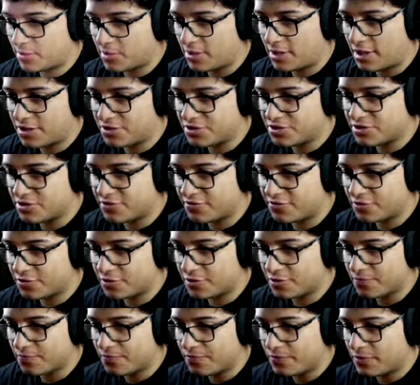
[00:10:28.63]
olhada do jeito que ficou.
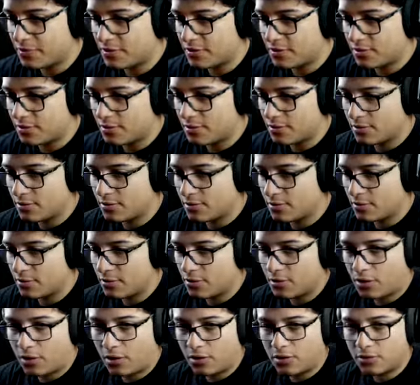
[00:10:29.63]

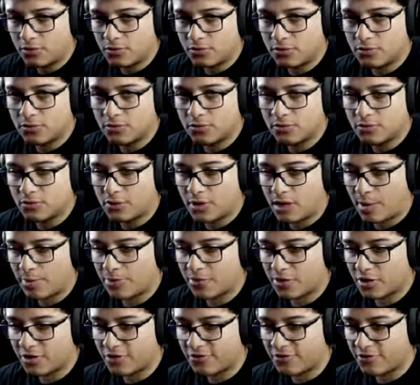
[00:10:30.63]
Olha um
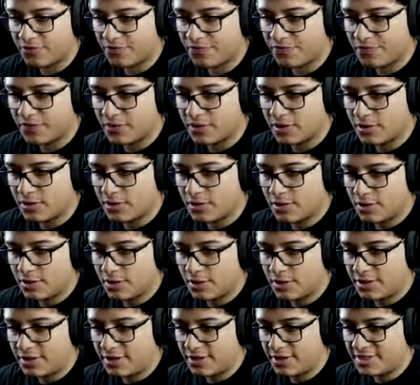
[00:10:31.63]
Raptor Alpha.
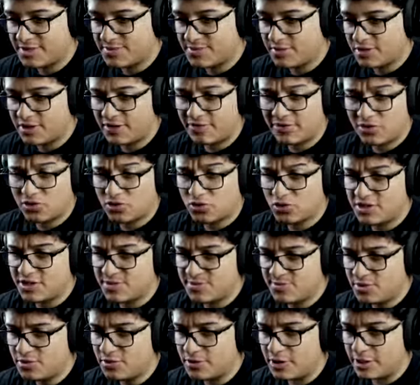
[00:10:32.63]
3 mil, tava dando 2
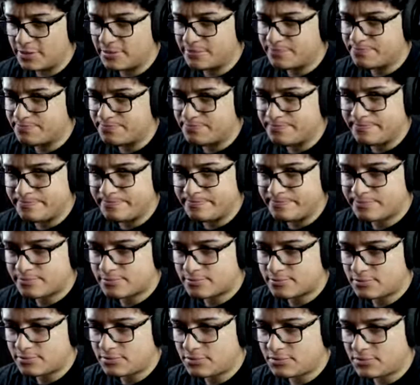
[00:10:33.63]
mil, né?
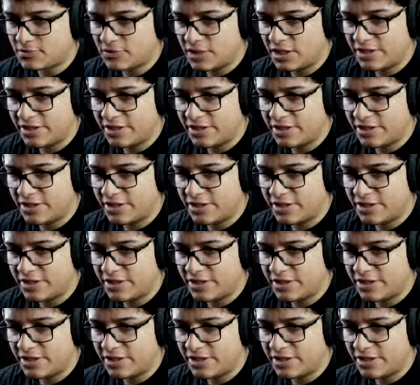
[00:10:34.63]
Em